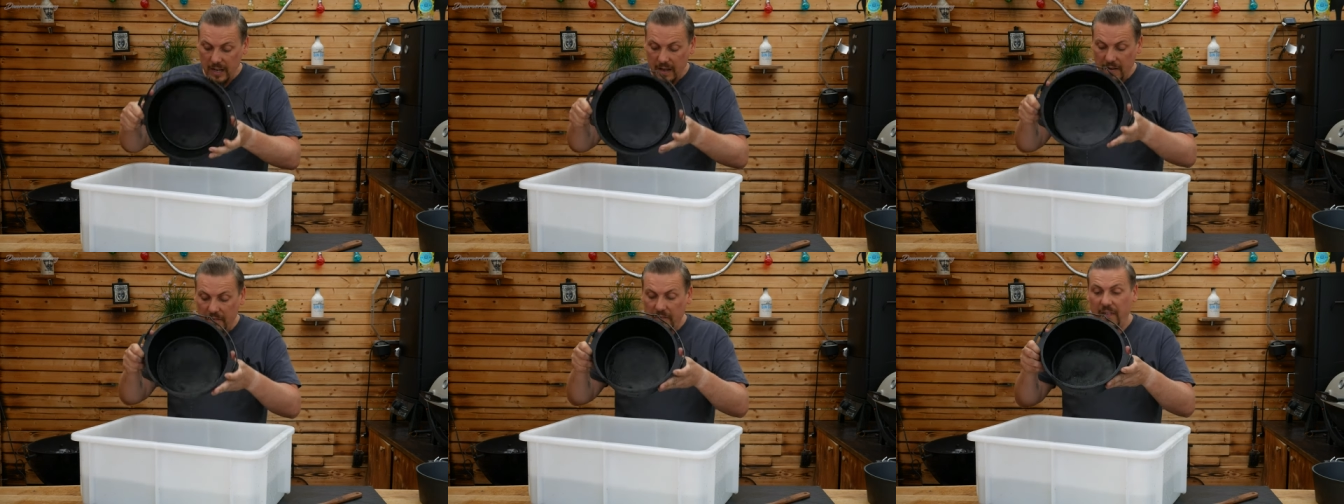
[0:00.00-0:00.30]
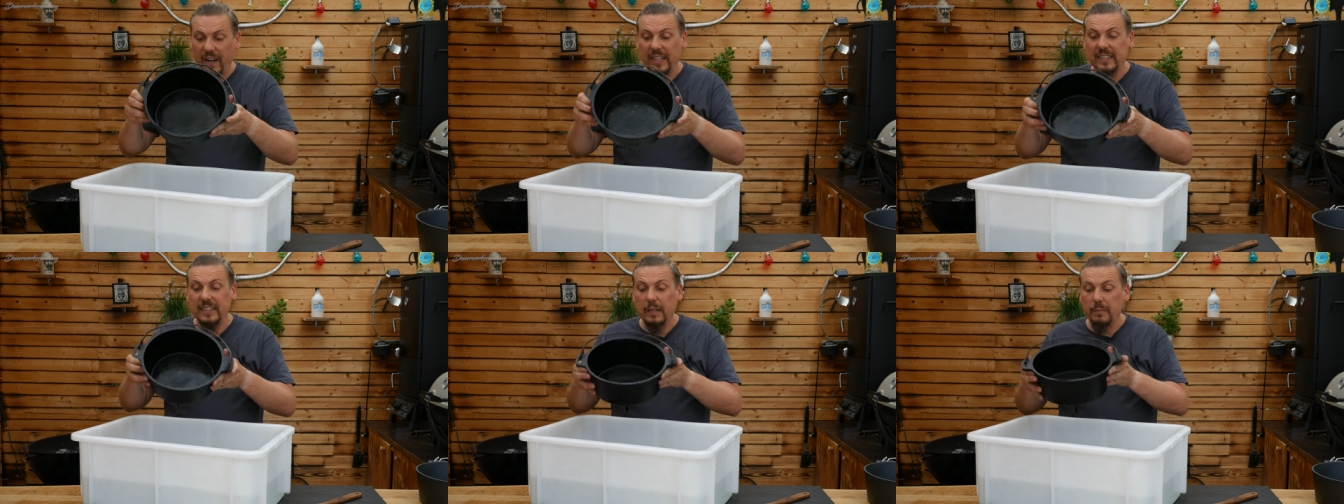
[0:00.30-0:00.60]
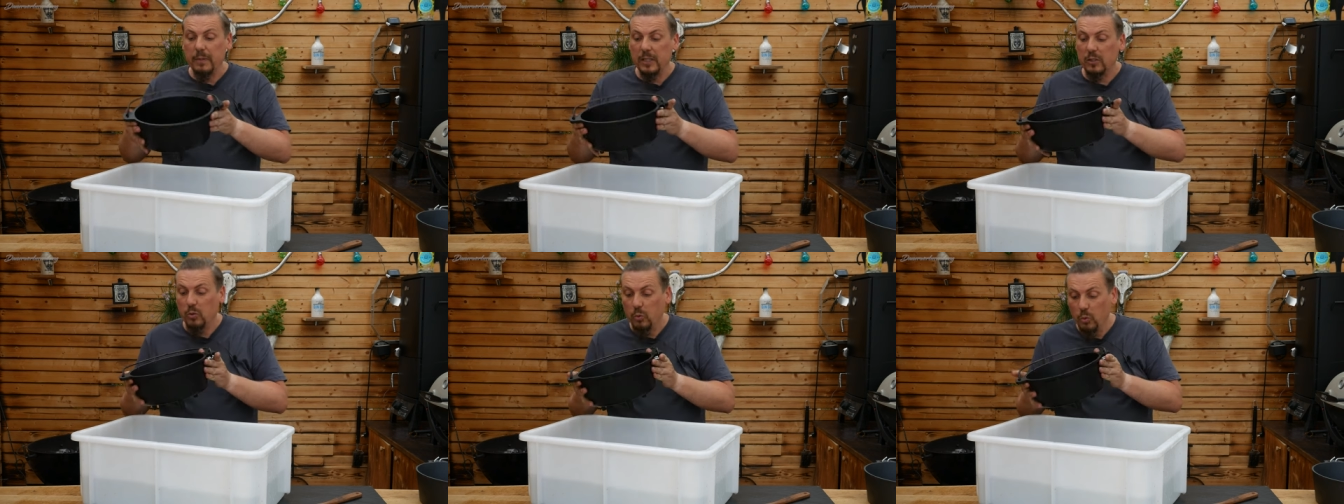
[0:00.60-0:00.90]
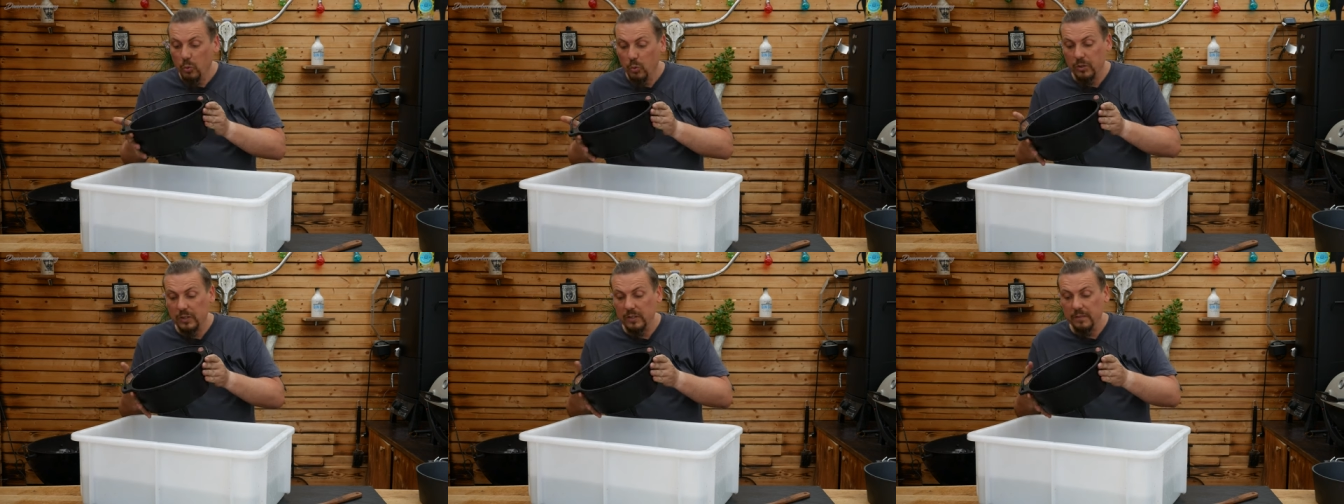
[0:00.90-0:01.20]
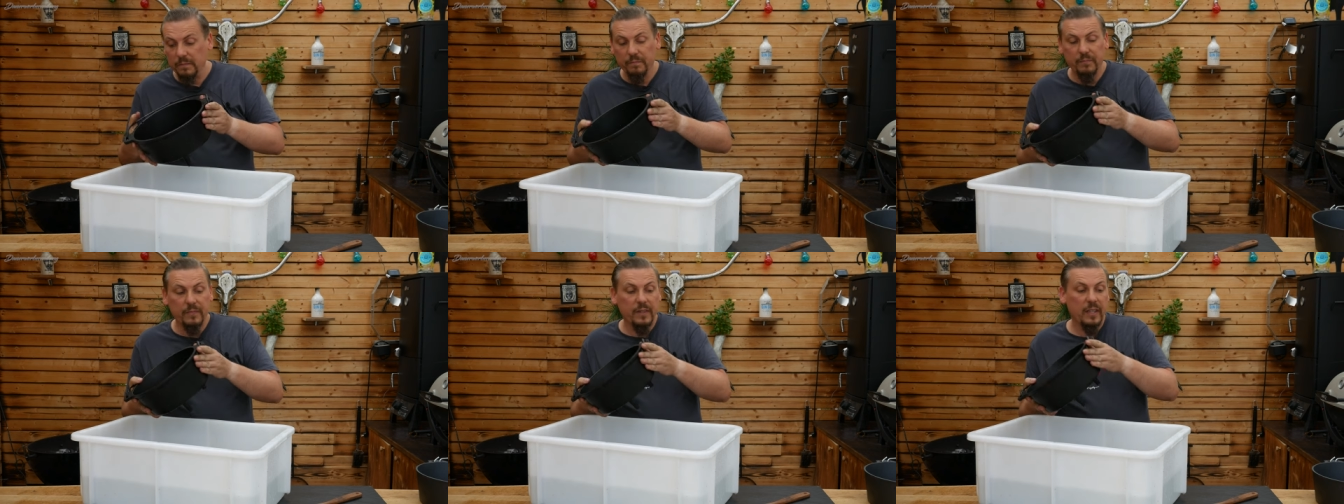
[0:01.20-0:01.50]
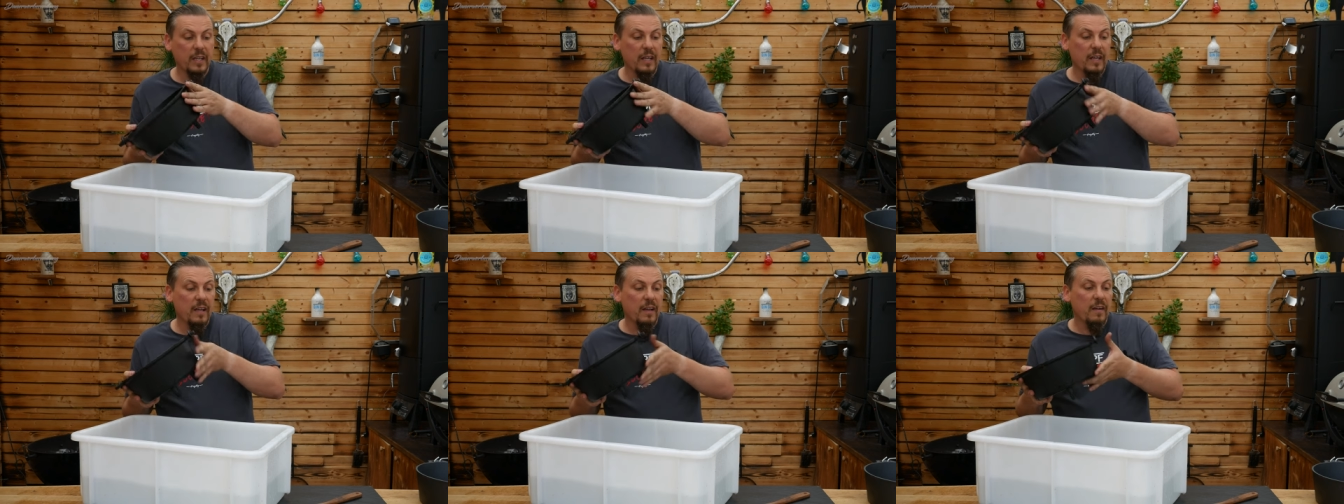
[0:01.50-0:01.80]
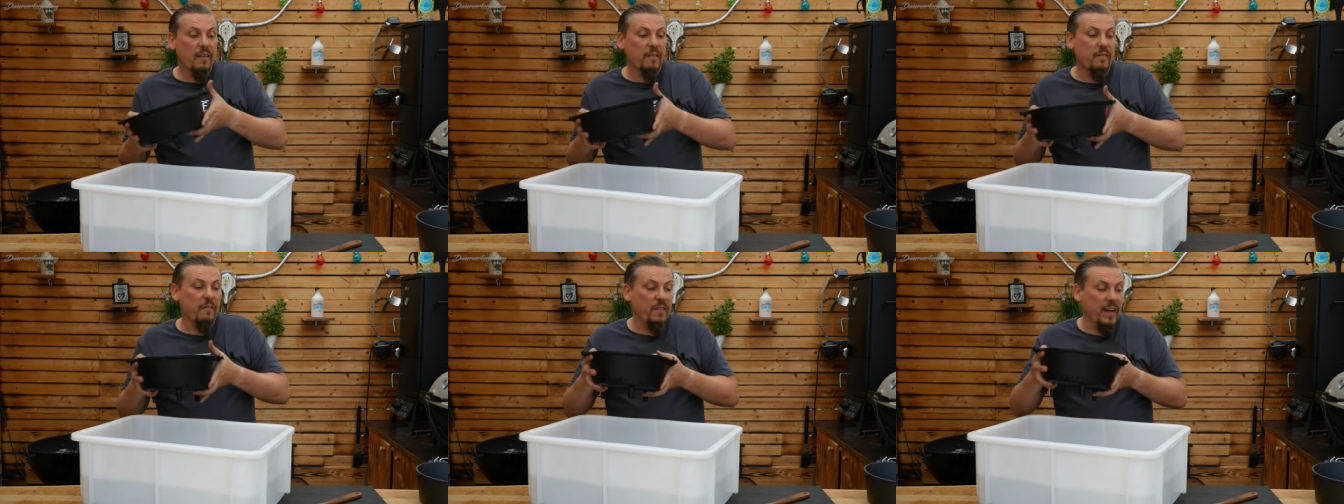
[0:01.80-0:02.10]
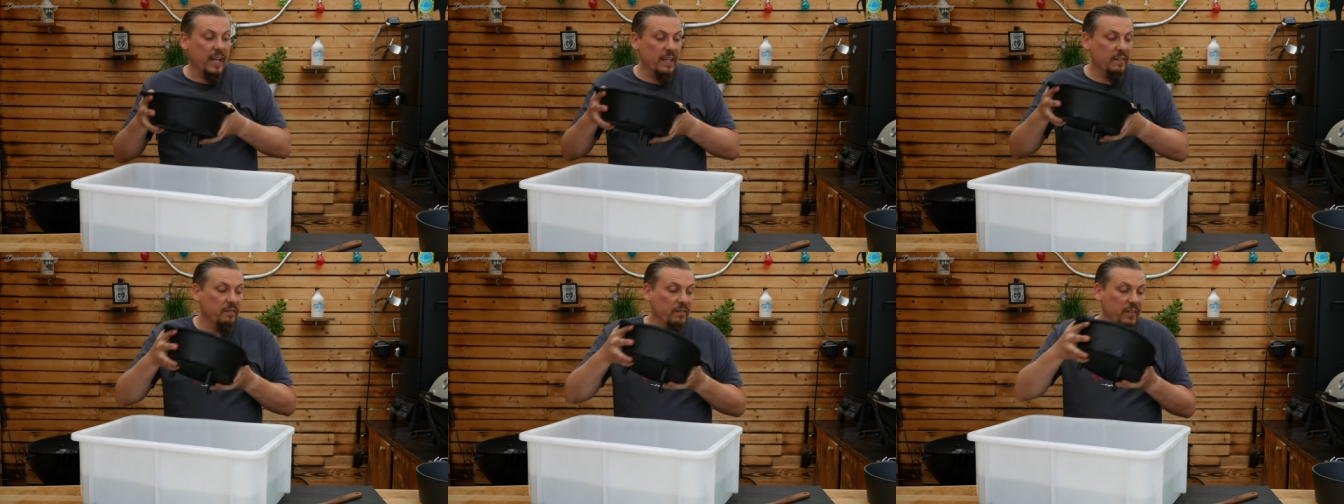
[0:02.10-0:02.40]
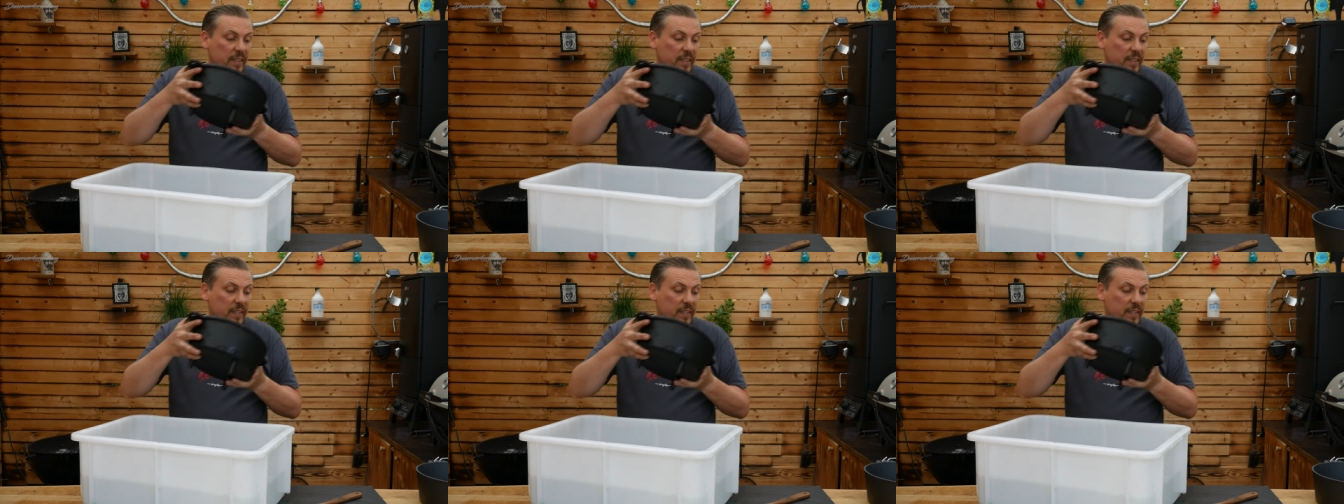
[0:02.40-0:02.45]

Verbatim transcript: Was aber tun, wenn